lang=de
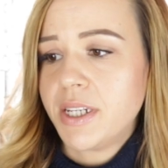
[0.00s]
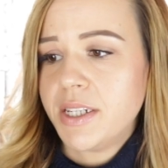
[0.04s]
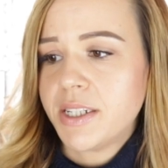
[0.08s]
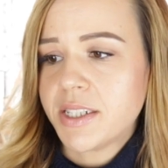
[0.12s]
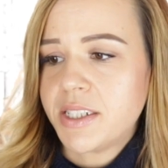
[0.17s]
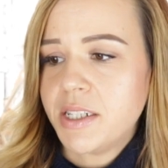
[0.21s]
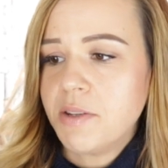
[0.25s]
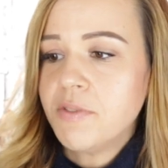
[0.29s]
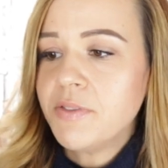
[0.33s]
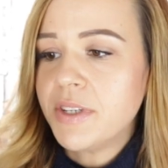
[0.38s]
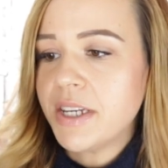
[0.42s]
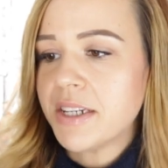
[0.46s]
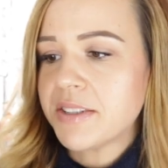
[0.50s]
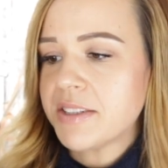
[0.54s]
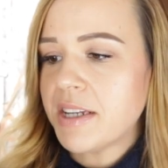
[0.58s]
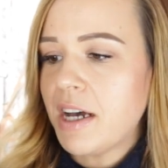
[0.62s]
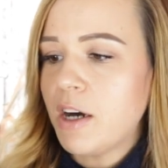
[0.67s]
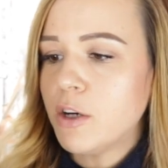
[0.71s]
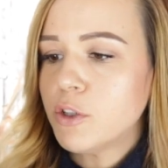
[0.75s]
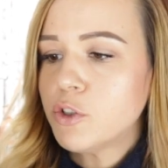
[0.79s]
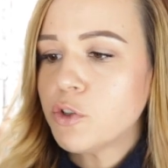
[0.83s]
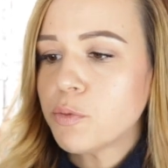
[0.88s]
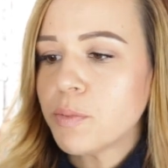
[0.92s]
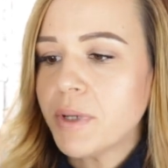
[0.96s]
je nachdem wie ihr es
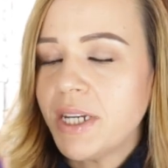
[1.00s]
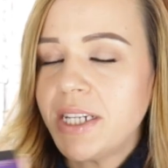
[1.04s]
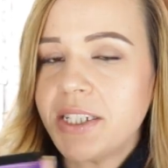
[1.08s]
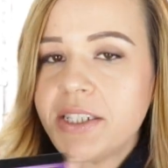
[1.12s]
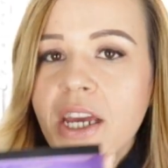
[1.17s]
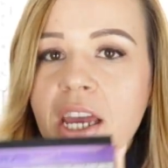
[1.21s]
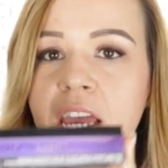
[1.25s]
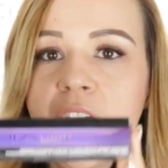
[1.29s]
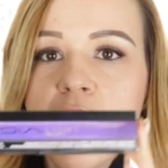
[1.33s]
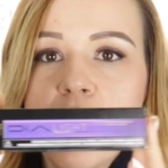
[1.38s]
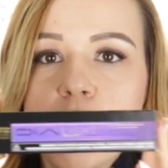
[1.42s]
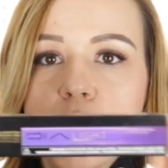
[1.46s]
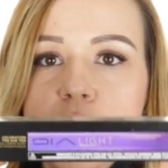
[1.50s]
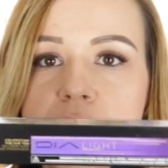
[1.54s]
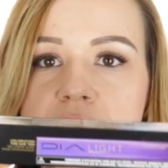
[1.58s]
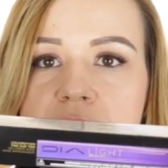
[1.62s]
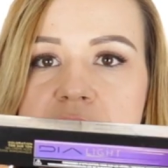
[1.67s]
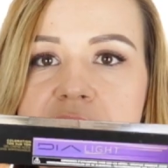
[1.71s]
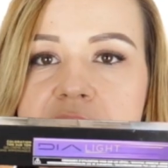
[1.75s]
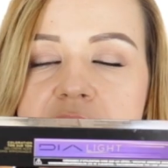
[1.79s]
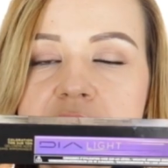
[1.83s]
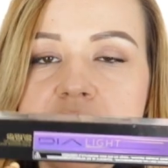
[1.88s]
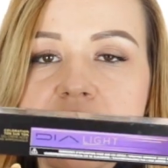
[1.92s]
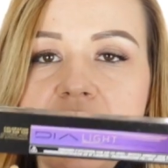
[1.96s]
ausspricht. Und
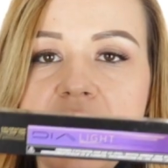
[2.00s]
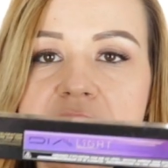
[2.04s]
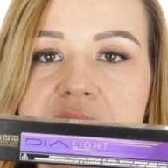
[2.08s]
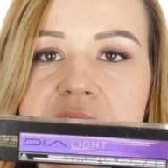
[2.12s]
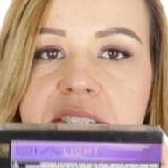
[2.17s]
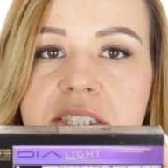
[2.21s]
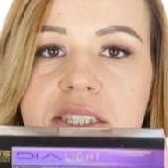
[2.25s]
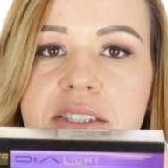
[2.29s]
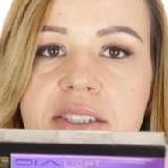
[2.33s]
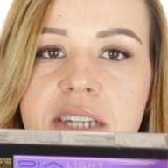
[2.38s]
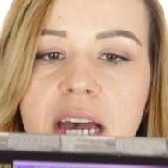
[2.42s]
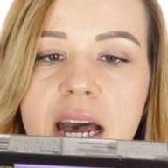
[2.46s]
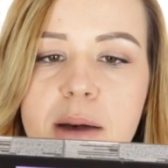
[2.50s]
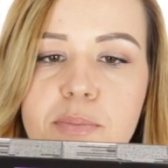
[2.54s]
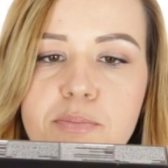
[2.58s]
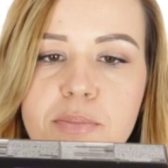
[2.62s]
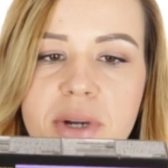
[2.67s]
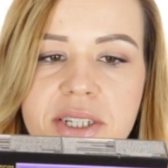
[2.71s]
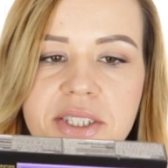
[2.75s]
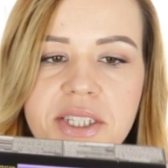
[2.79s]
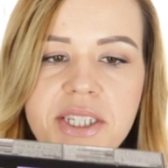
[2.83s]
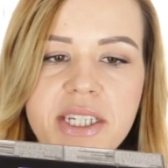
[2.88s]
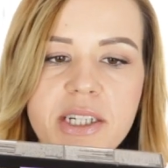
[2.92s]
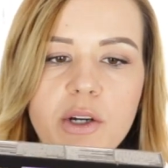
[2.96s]
das ist quasi diese
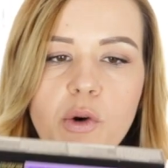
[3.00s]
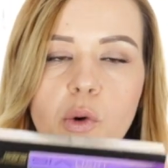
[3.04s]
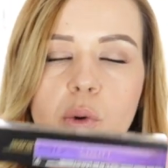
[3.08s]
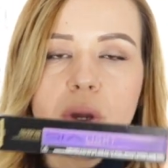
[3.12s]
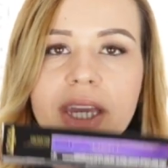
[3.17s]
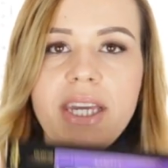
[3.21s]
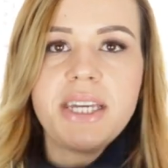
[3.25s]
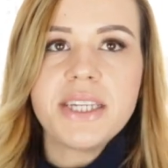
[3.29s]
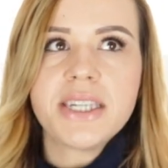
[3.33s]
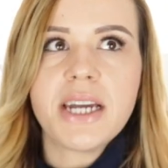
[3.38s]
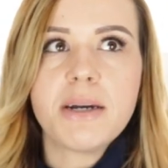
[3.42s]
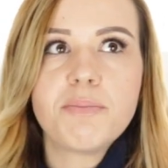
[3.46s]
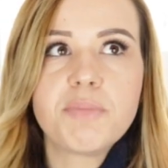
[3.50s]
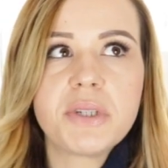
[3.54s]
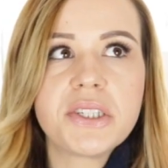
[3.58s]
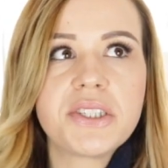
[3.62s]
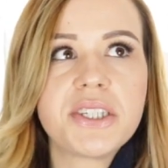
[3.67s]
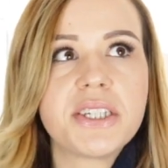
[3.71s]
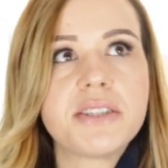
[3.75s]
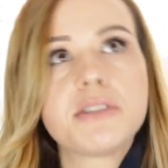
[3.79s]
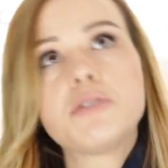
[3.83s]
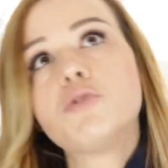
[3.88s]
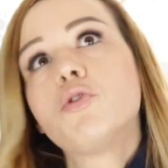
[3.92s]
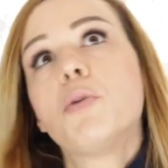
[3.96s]
Abmattierung. Ich habe das
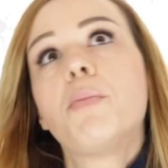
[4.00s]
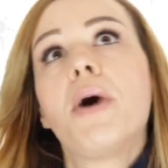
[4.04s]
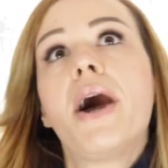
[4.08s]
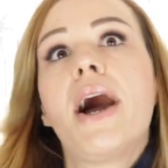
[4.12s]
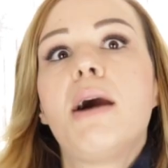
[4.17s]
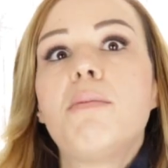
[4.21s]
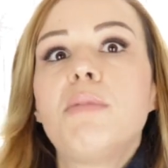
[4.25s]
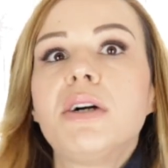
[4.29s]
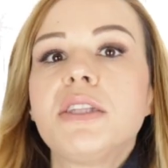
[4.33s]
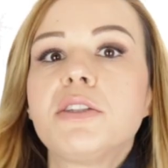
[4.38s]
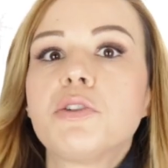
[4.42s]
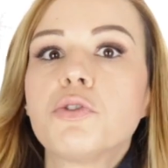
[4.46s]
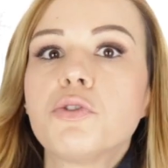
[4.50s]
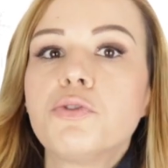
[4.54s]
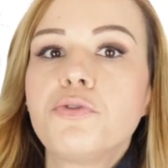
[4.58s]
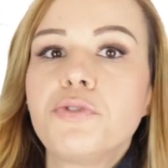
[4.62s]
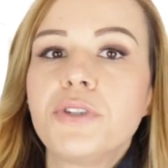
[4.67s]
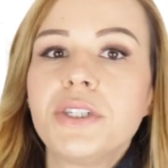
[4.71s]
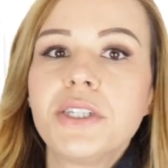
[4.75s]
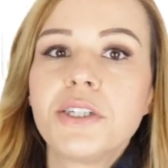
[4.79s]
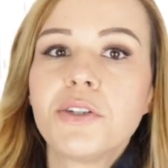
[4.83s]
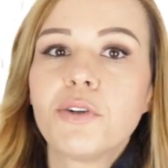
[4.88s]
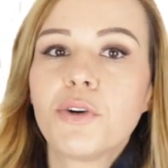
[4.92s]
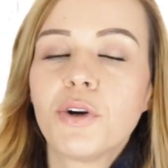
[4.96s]
jetzt nur bei Amazon
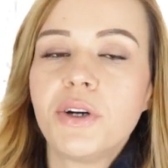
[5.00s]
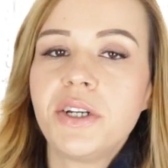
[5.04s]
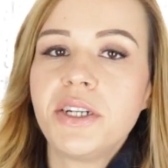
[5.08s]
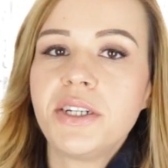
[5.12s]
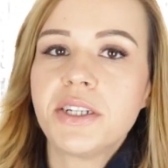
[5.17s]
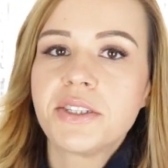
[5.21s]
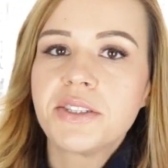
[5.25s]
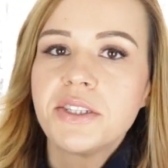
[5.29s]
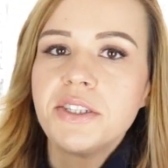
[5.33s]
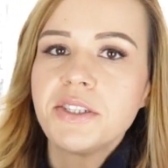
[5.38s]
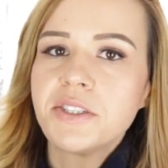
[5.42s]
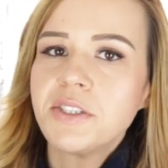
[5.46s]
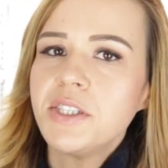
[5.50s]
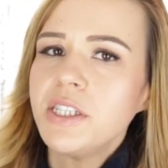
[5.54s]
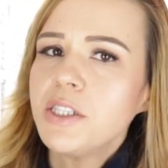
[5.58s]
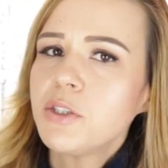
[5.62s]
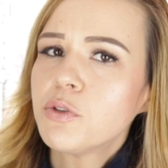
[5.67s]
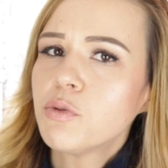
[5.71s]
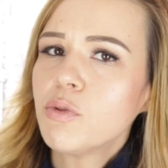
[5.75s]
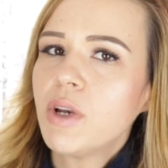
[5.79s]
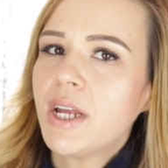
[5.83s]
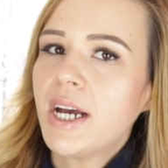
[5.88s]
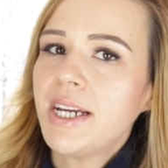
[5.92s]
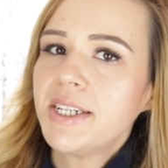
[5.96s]
finden können. Das ist nicht
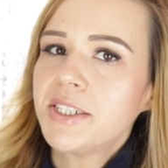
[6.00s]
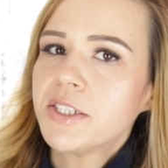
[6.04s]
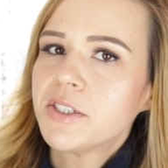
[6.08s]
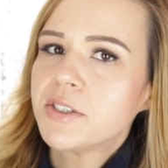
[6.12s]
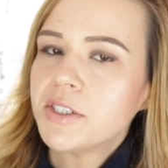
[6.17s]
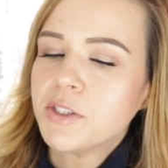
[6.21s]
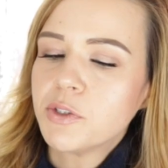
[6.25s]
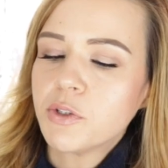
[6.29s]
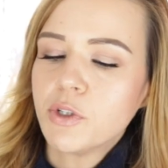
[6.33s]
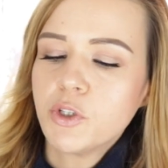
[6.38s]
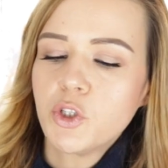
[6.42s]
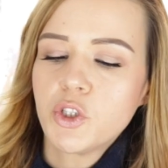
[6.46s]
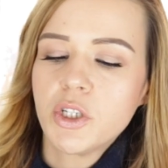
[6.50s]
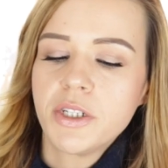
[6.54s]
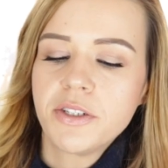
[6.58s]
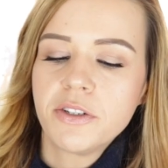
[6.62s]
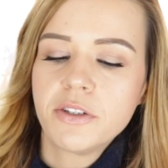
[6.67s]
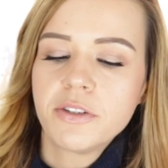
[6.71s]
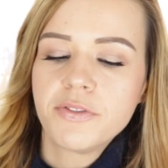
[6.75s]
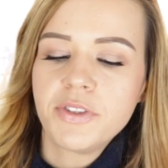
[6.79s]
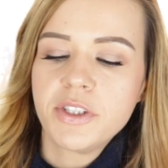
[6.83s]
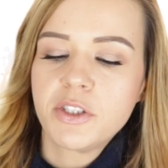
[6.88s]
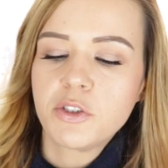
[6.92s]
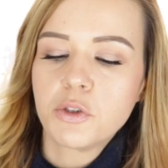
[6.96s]
so leicht, das in Deutschland
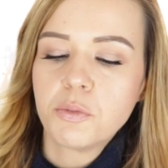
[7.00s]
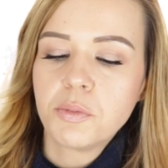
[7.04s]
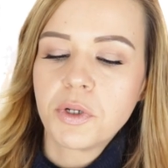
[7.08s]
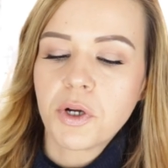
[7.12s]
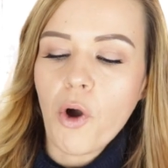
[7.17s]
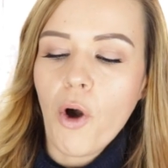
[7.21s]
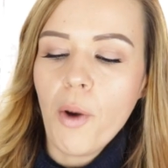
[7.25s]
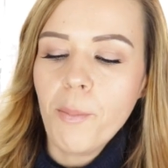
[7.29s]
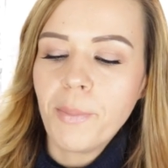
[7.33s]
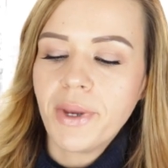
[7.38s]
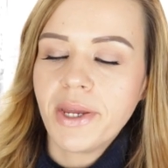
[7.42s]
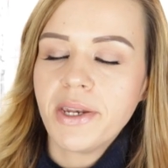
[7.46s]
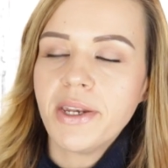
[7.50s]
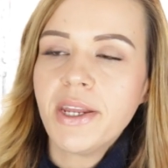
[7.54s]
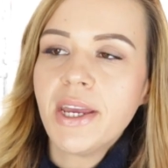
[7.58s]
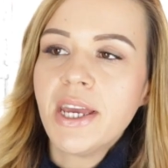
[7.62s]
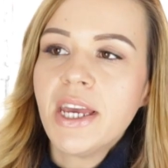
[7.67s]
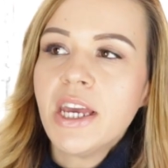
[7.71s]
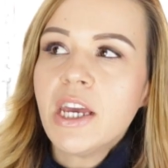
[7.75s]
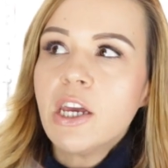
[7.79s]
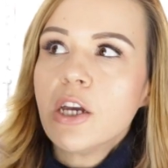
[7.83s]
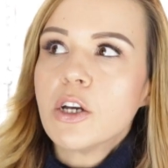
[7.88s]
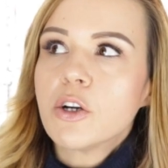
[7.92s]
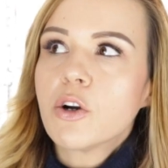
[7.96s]
irgendwie zu bekommen.
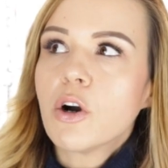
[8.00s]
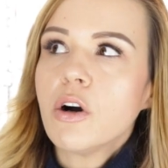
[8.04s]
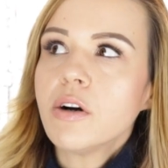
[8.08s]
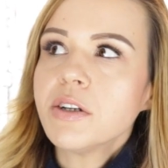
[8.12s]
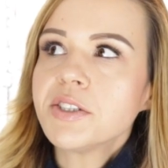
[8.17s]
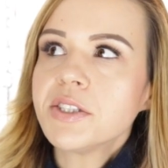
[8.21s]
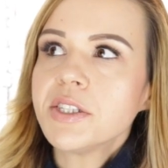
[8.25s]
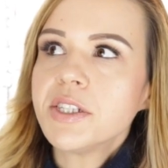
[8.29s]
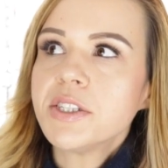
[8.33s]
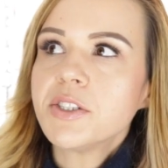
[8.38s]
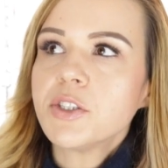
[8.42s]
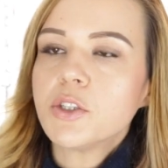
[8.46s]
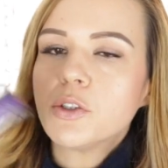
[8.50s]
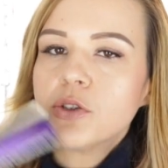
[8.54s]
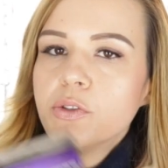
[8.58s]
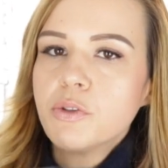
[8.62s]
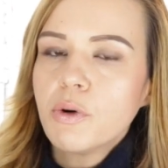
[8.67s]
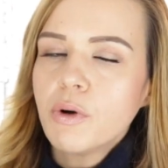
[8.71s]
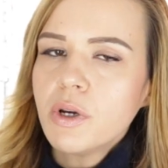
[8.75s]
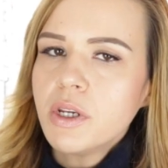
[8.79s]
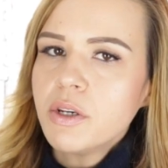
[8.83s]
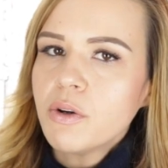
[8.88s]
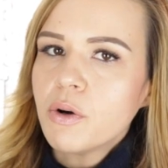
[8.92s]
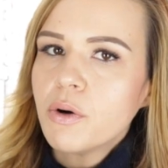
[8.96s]
Kostet
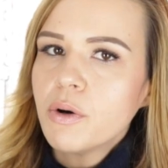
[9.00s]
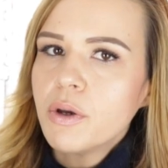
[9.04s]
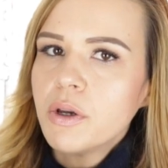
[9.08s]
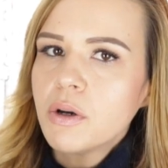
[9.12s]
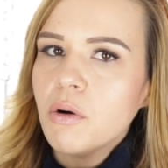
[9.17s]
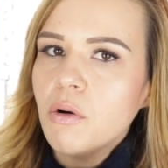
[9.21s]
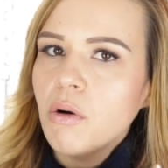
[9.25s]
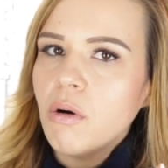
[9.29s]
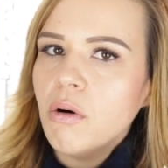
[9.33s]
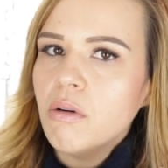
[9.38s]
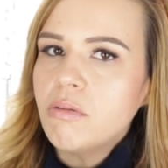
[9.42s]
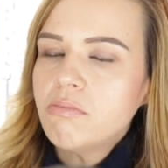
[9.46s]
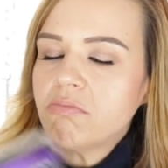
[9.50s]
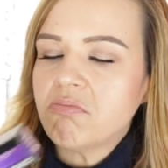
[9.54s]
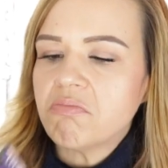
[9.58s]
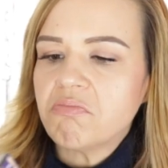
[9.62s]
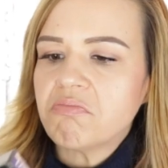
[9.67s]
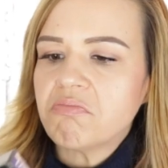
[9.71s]
9 Euro